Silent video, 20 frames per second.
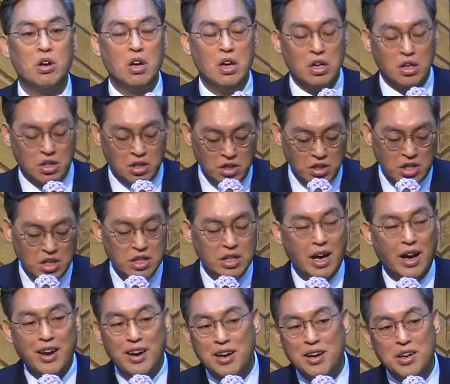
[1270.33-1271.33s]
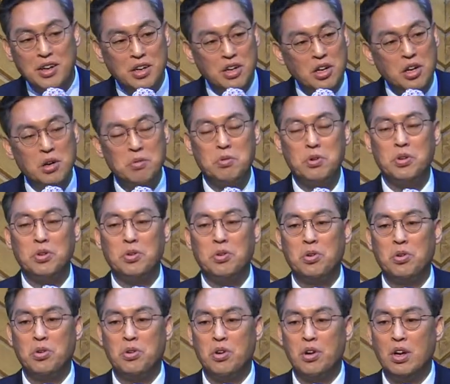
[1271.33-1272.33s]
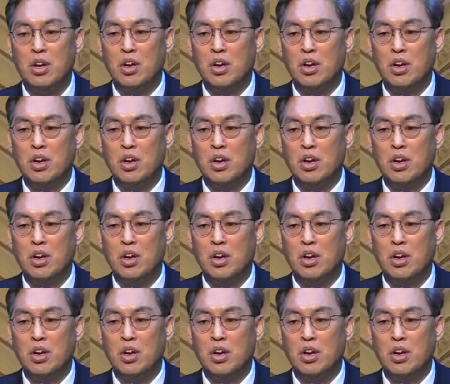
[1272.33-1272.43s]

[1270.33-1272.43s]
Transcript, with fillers: 그렇게 나라를 잃어버리고